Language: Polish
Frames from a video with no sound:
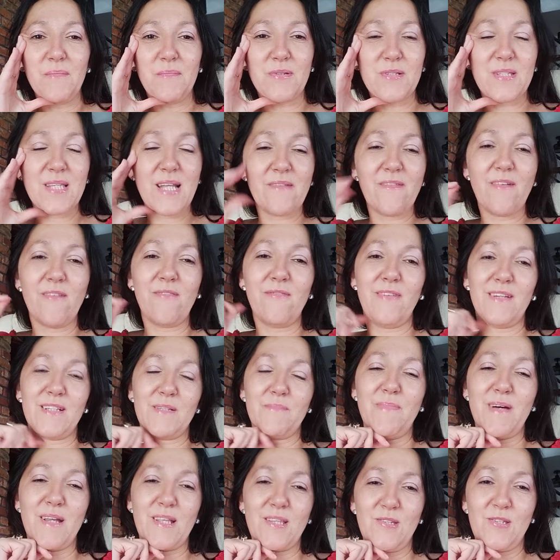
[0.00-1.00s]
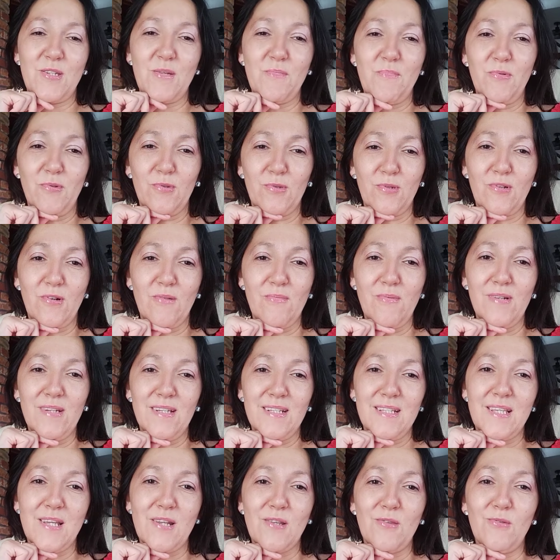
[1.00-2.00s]
Pozdrawiam Was bardzo cieplutko.
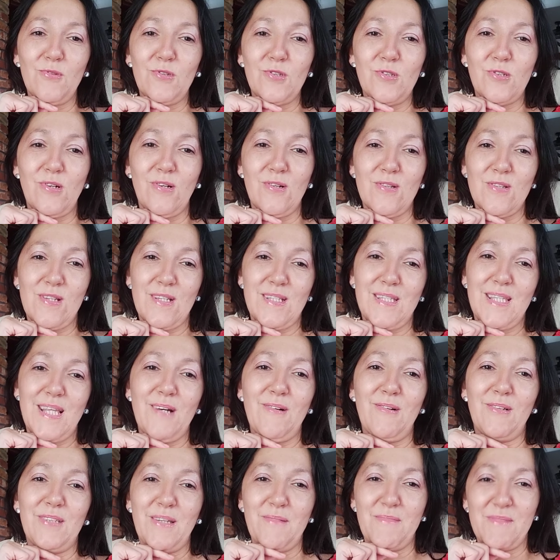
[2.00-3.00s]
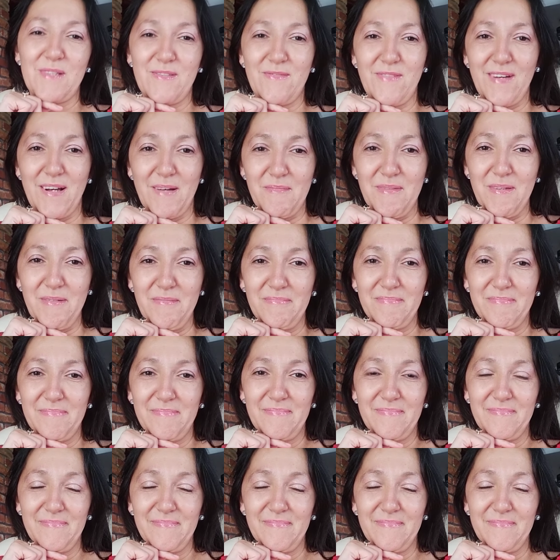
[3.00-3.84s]
Moje serduszko zostało tam z Wami.